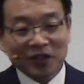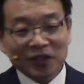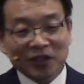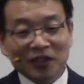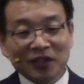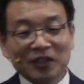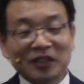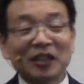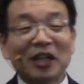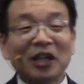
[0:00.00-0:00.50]

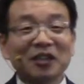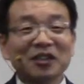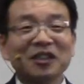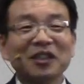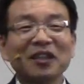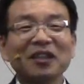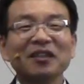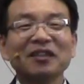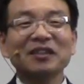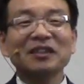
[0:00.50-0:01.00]
어, 그
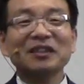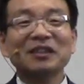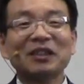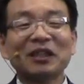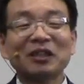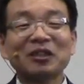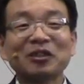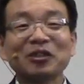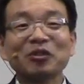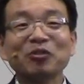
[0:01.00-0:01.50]
당시에
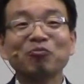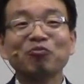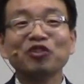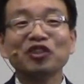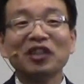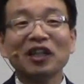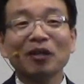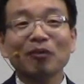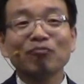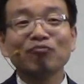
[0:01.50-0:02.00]
사실은
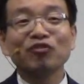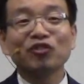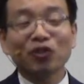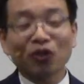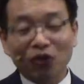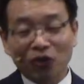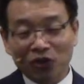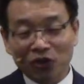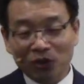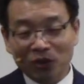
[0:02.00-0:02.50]
문제가
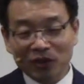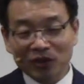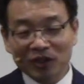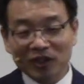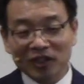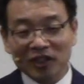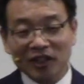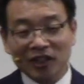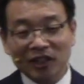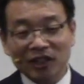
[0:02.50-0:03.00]
무척
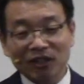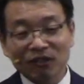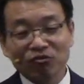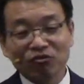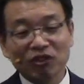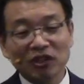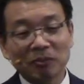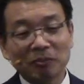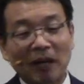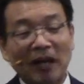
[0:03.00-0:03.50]
어려웠는지
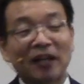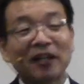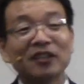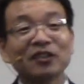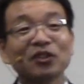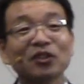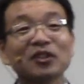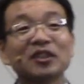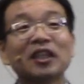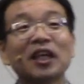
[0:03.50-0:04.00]
우리
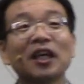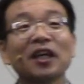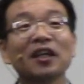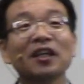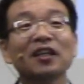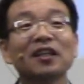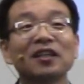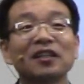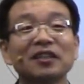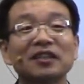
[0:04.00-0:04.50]
반에서
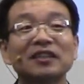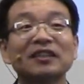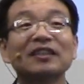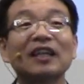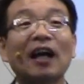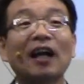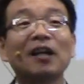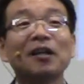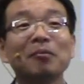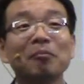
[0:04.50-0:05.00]
제일
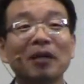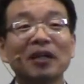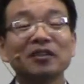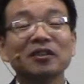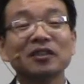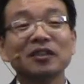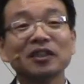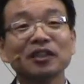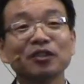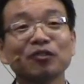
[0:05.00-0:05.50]
잘
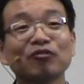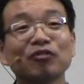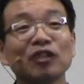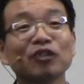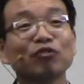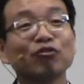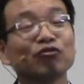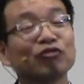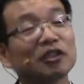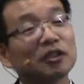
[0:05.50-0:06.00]
맞은 친구가
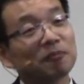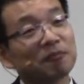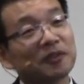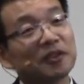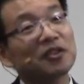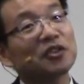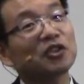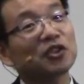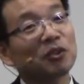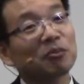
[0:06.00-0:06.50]

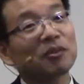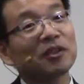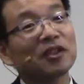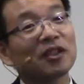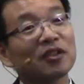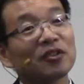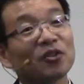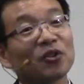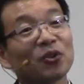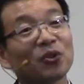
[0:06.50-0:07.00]

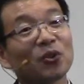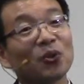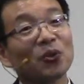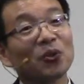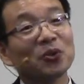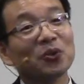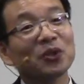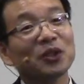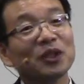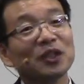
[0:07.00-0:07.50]
67점인가 그렇고